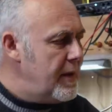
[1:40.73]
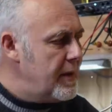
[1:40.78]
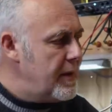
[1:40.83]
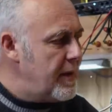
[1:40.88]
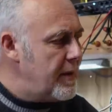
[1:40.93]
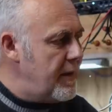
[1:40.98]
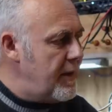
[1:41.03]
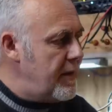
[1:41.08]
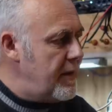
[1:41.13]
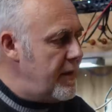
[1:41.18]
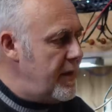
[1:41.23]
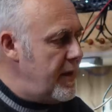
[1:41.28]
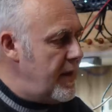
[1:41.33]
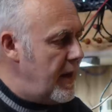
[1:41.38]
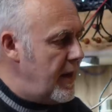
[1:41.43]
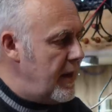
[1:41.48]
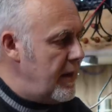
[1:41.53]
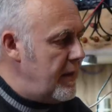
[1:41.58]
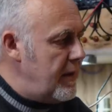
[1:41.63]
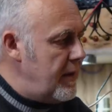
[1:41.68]
Das ist
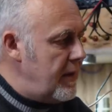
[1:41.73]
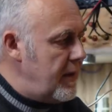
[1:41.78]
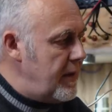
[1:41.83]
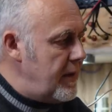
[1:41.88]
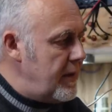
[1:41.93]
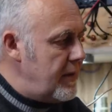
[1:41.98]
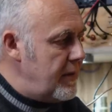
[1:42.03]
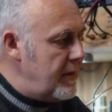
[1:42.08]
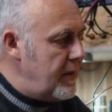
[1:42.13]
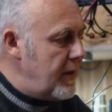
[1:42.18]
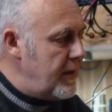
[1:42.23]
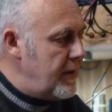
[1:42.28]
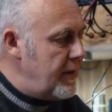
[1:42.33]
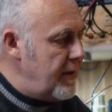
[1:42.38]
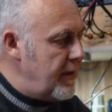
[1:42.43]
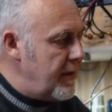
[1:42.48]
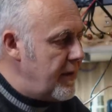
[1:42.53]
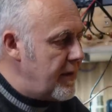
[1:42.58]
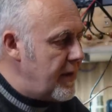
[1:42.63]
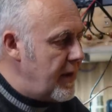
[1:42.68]
hier äh, ja,
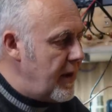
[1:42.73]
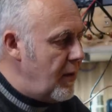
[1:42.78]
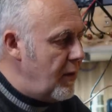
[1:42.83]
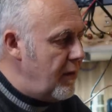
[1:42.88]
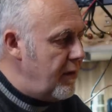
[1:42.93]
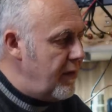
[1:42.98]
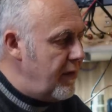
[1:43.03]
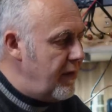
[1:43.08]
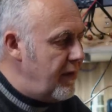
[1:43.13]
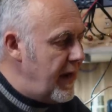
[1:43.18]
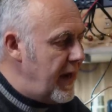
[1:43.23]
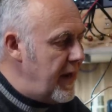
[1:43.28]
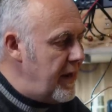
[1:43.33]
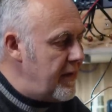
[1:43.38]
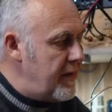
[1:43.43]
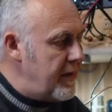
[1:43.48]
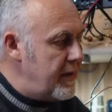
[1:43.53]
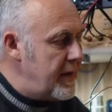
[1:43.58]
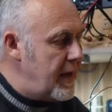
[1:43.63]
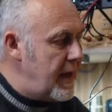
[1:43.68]
dieses
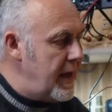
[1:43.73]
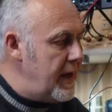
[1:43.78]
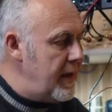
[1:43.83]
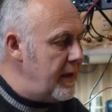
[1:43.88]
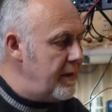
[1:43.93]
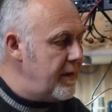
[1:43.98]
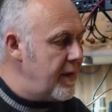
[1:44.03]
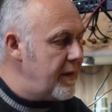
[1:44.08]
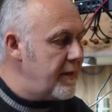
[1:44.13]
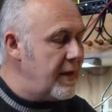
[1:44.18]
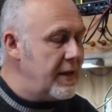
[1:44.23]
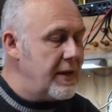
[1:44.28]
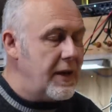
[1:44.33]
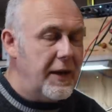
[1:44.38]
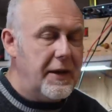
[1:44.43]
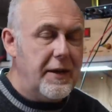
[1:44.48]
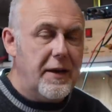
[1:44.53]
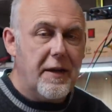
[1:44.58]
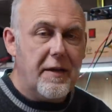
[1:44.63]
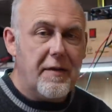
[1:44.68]
grau-weiße Teil, was da
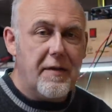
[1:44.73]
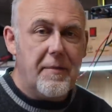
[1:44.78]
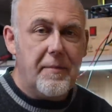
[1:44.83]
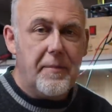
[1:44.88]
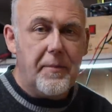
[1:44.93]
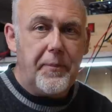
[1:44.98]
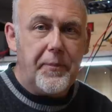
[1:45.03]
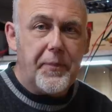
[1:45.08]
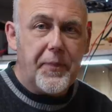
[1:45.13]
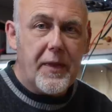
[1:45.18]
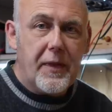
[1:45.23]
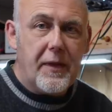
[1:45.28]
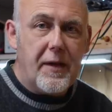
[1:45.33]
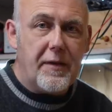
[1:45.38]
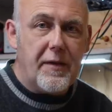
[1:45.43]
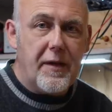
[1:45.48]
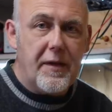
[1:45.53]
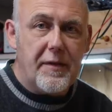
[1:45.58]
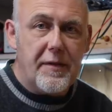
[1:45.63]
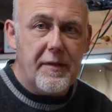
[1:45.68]
dran ist.
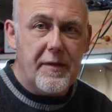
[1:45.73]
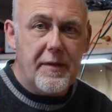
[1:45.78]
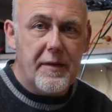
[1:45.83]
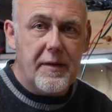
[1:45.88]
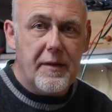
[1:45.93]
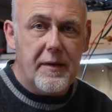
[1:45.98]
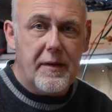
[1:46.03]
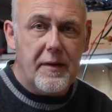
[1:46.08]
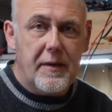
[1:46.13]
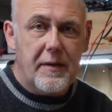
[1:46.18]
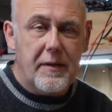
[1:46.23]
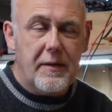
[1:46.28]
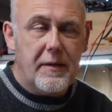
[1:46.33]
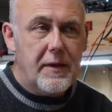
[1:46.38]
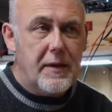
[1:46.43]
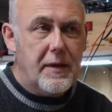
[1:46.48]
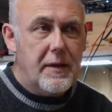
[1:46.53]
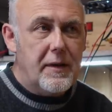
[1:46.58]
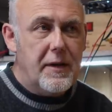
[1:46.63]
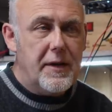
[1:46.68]
Das ist ein, äh,
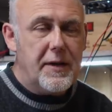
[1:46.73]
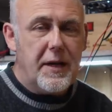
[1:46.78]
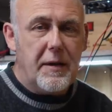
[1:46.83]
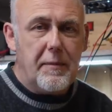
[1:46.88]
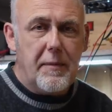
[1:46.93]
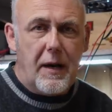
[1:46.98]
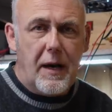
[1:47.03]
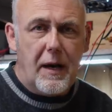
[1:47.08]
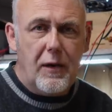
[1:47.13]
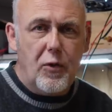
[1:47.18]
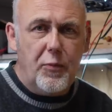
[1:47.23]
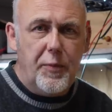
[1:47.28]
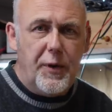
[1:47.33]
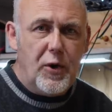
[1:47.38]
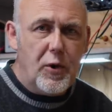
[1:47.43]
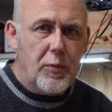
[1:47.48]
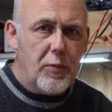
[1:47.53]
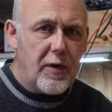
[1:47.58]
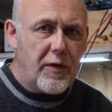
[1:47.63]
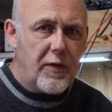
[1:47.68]
ich denke mal,
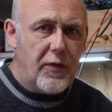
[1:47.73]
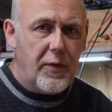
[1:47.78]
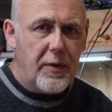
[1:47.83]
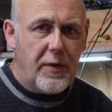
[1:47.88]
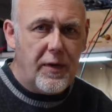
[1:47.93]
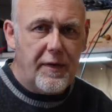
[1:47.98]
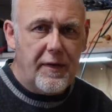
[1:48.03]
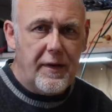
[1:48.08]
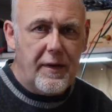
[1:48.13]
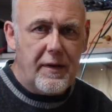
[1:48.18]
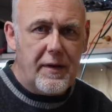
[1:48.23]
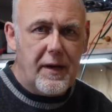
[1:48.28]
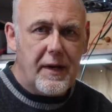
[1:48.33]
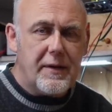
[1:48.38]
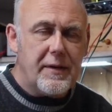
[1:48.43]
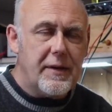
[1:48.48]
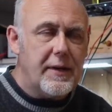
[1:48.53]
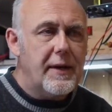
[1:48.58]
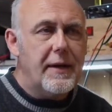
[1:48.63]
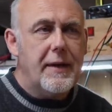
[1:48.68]
Aluminiumoxid
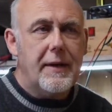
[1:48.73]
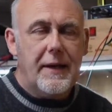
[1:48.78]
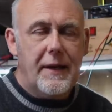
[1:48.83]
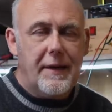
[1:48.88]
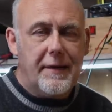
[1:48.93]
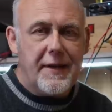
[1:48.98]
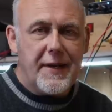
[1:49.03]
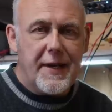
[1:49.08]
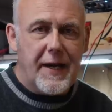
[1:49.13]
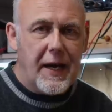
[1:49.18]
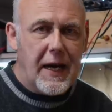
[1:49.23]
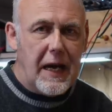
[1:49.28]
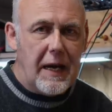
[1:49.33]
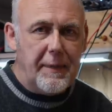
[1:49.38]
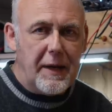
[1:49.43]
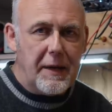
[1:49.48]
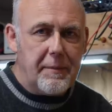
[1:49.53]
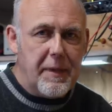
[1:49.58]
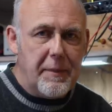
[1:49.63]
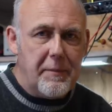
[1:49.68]
gesintert, nennt sich
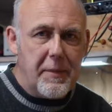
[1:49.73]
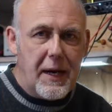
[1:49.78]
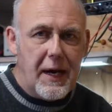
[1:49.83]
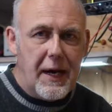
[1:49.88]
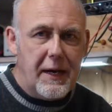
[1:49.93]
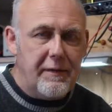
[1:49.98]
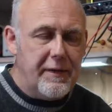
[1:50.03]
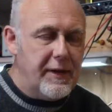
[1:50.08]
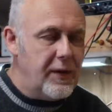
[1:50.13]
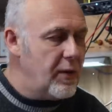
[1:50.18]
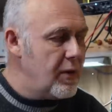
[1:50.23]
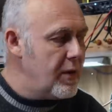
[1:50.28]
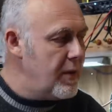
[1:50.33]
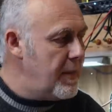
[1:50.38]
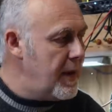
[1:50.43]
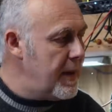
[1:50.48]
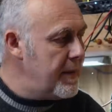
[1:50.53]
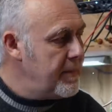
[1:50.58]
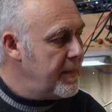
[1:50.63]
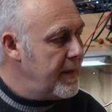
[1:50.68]
Keramikmembran, wie auch
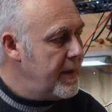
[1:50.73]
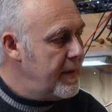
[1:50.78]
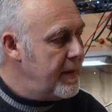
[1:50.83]
immer.